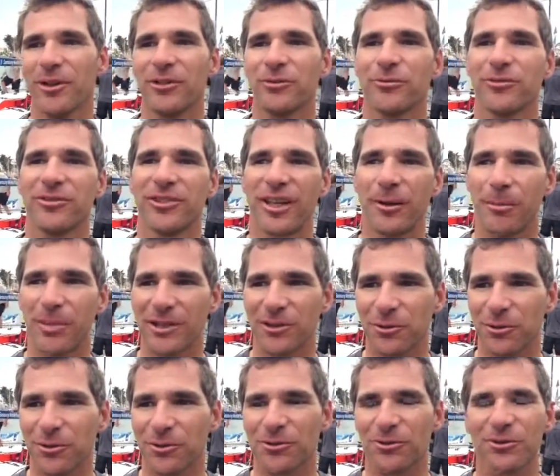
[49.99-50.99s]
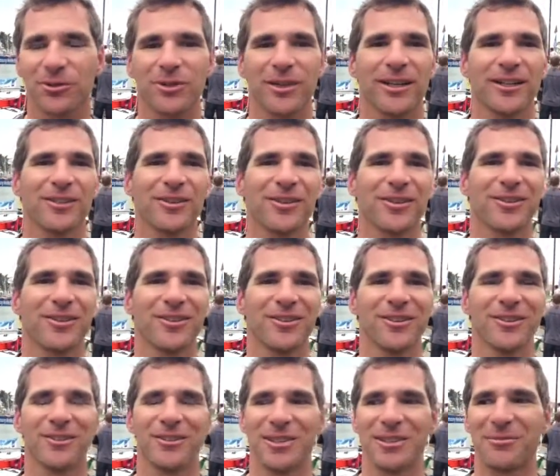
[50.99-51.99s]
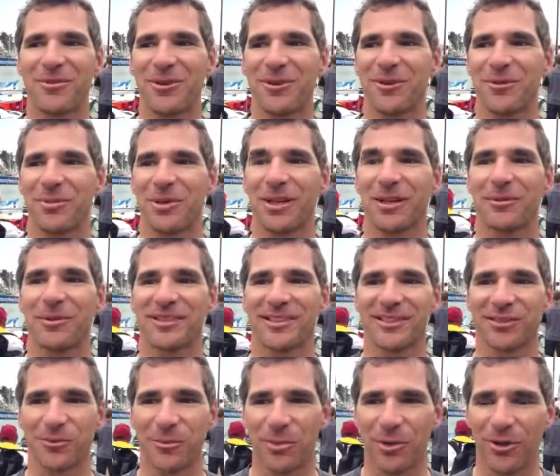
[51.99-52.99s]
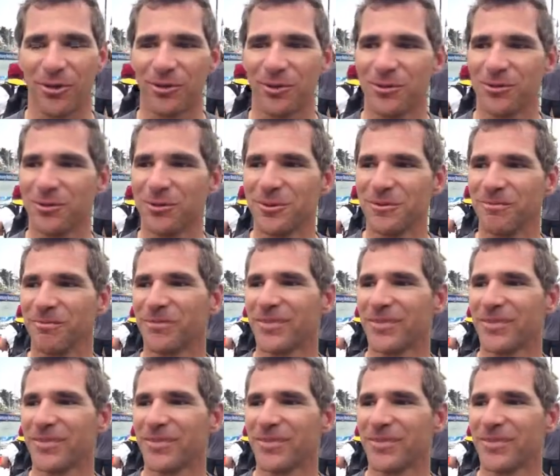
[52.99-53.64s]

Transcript: ils nous virent pas trop sur la gueule sur les bords de près parce qu'ils ont peur de nous.